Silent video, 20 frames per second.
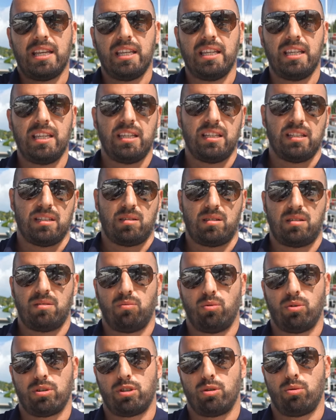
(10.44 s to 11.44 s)
И
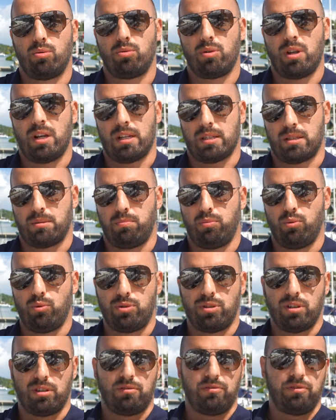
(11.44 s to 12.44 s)
сегодня у нас
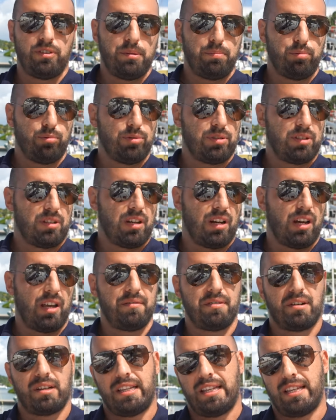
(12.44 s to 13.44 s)
будет выпуск,
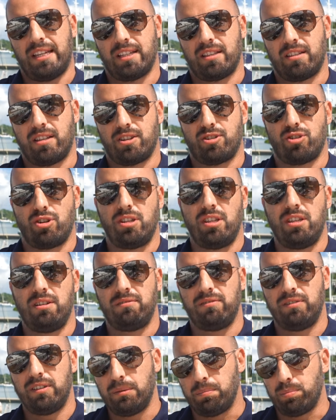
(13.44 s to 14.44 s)
а вернее даже не
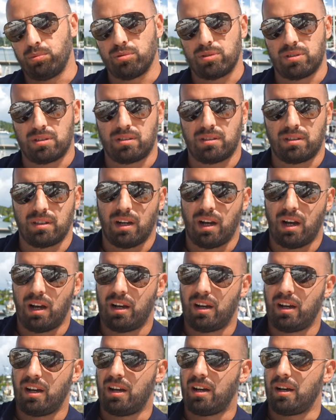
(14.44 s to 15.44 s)
выпуск,
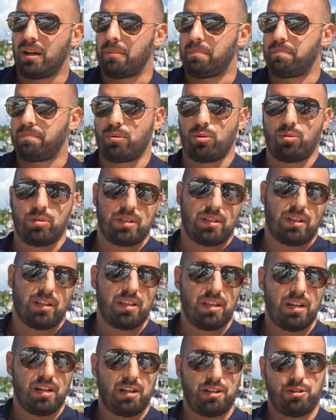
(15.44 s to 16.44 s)
а просто
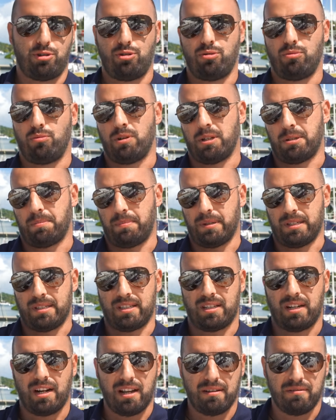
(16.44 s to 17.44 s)
я хочу вас
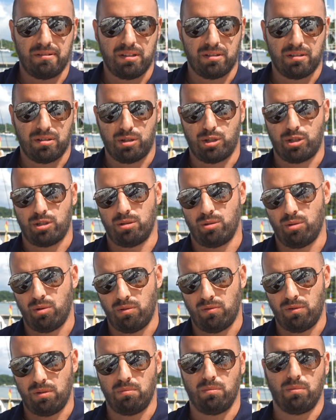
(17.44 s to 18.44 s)
поздравить с
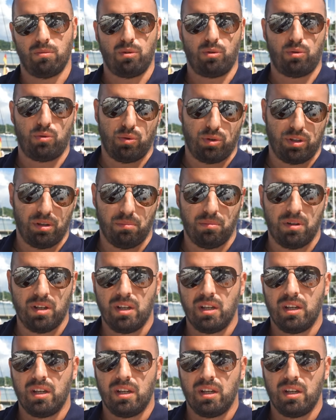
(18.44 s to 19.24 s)
Новым Годом.